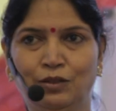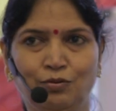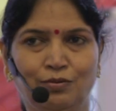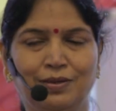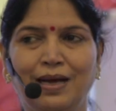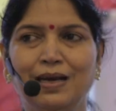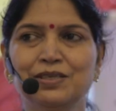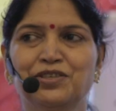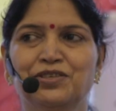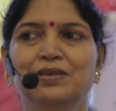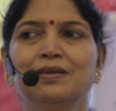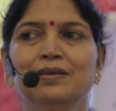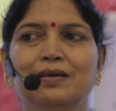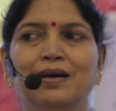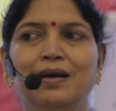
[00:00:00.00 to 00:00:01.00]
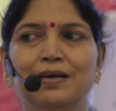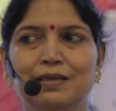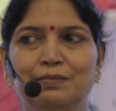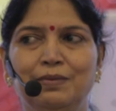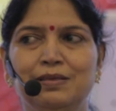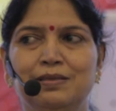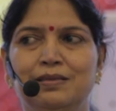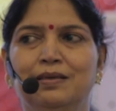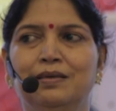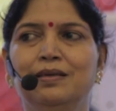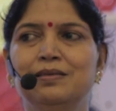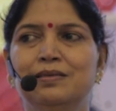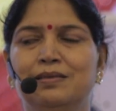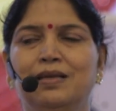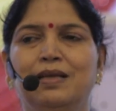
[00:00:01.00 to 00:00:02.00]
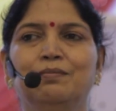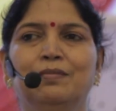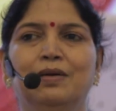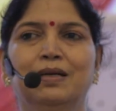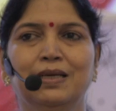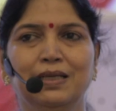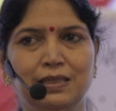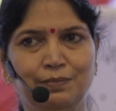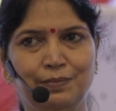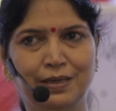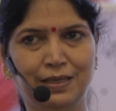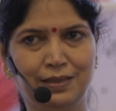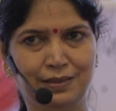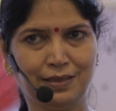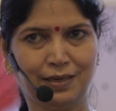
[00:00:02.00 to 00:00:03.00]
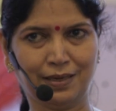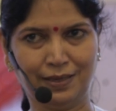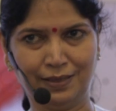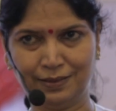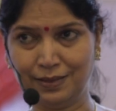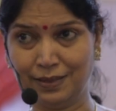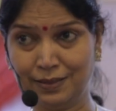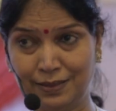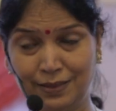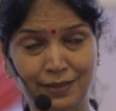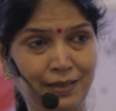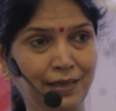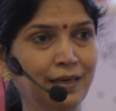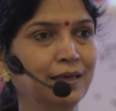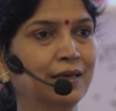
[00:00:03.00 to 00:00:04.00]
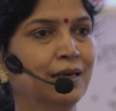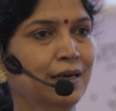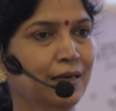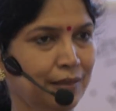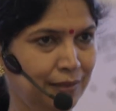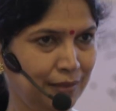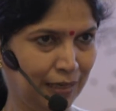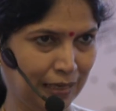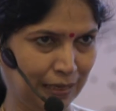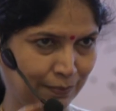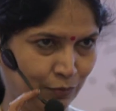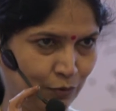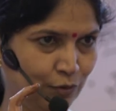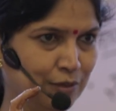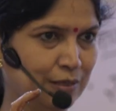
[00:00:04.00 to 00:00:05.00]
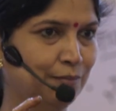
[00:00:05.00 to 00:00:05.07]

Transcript: तो राशन कार्ड में से किस तरह हम घटत बढ़त कर रहे करते हैं ये आपको